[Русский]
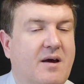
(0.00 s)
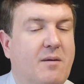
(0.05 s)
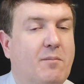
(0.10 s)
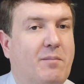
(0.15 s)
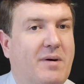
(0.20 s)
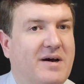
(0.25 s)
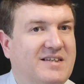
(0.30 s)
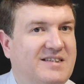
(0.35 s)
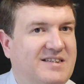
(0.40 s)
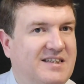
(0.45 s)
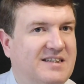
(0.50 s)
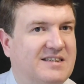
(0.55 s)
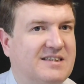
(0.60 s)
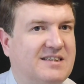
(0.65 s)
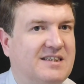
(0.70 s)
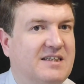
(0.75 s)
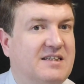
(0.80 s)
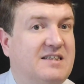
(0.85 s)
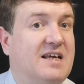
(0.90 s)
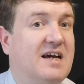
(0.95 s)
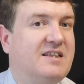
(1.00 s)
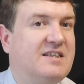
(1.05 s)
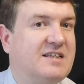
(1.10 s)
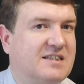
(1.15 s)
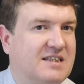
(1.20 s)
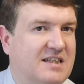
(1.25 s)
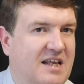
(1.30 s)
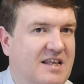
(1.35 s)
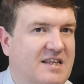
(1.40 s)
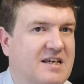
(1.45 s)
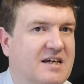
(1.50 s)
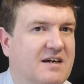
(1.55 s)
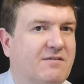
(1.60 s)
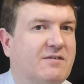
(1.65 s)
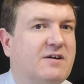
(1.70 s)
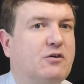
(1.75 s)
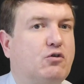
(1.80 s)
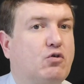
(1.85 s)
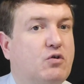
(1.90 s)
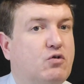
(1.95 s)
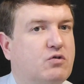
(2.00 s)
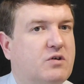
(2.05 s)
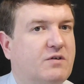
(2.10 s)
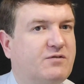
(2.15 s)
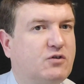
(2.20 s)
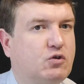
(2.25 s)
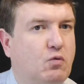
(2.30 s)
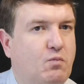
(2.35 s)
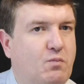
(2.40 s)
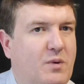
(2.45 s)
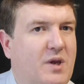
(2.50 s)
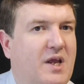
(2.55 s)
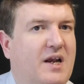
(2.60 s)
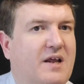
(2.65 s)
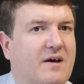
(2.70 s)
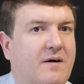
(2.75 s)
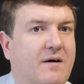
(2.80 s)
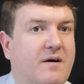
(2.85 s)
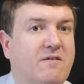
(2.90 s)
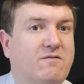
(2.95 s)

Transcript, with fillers: позиции тех наследников, которые уже вступили